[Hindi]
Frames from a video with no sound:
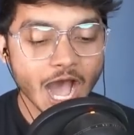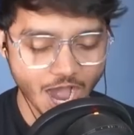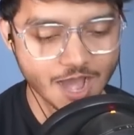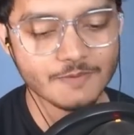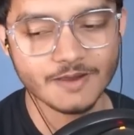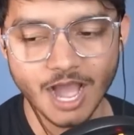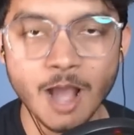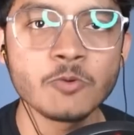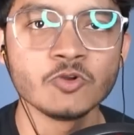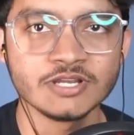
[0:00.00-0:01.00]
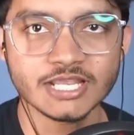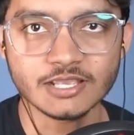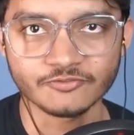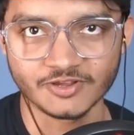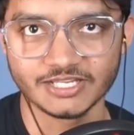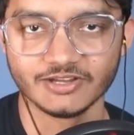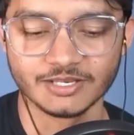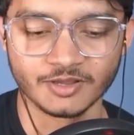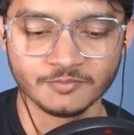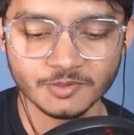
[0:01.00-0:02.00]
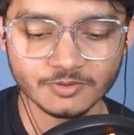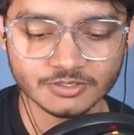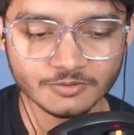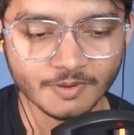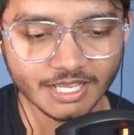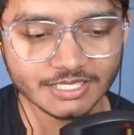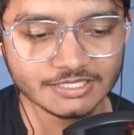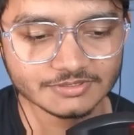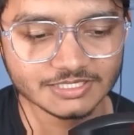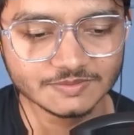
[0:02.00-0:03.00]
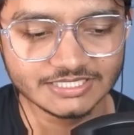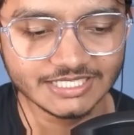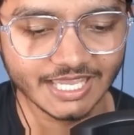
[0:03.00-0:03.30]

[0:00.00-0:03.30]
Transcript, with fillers: अब अब हुई ना ये फनी वाली बात मैं बोल रहा हूँ भाई मतलब ठीक